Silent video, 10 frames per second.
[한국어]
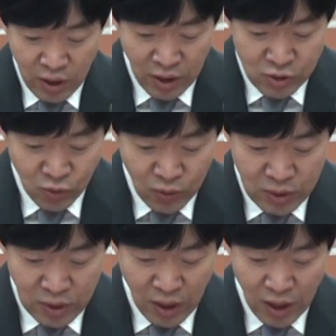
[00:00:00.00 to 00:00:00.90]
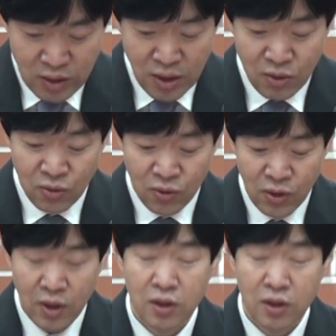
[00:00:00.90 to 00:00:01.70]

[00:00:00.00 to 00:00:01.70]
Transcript: 가지고 있는 가산도